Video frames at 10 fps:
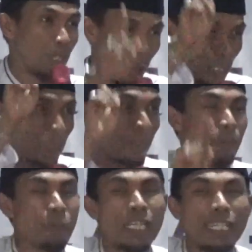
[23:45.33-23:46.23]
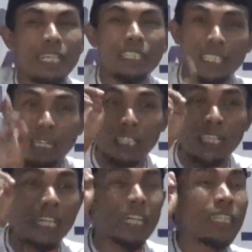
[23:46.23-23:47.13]
dan kulit sering pada pak nikah ini sejak
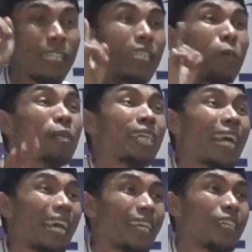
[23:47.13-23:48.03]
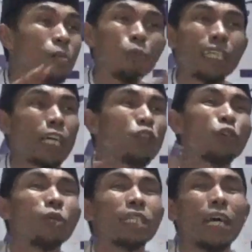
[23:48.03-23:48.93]
sering ah nikah Bengkalan menikah
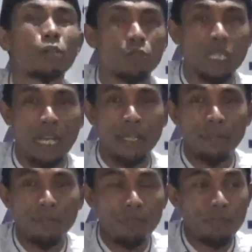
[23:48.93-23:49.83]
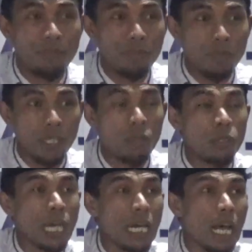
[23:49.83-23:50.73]
tu gula tak ngocak
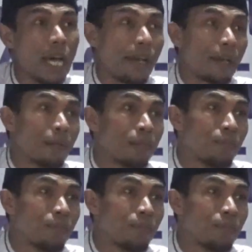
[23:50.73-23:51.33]
takut saraan